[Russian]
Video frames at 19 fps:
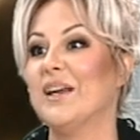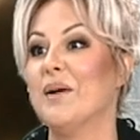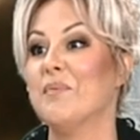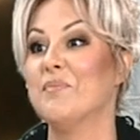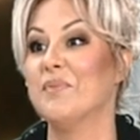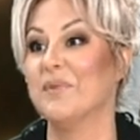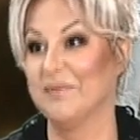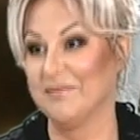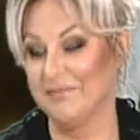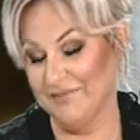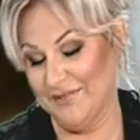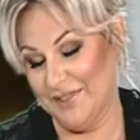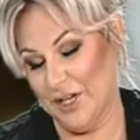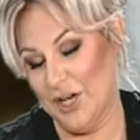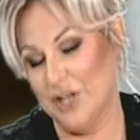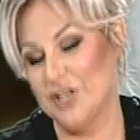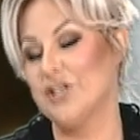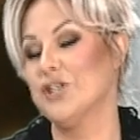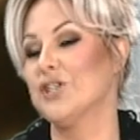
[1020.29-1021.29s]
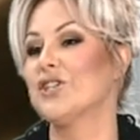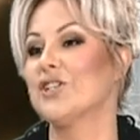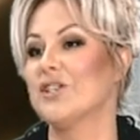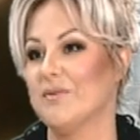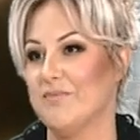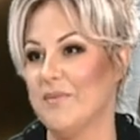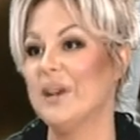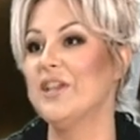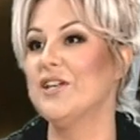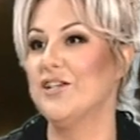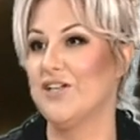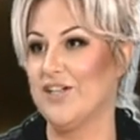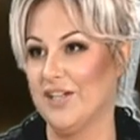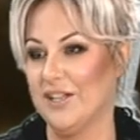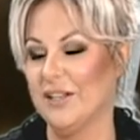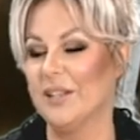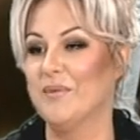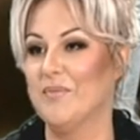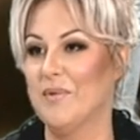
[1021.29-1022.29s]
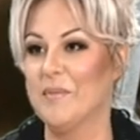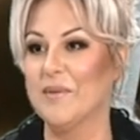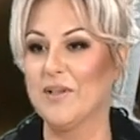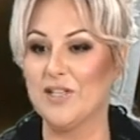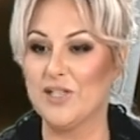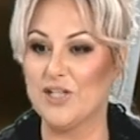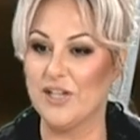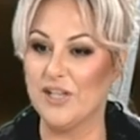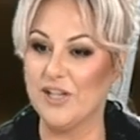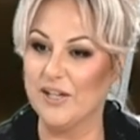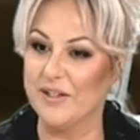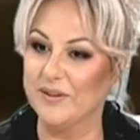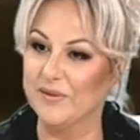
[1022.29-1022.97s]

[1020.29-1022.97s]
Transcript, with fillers: Польза, это конечно, польза, маленький конечно. этап омоложения.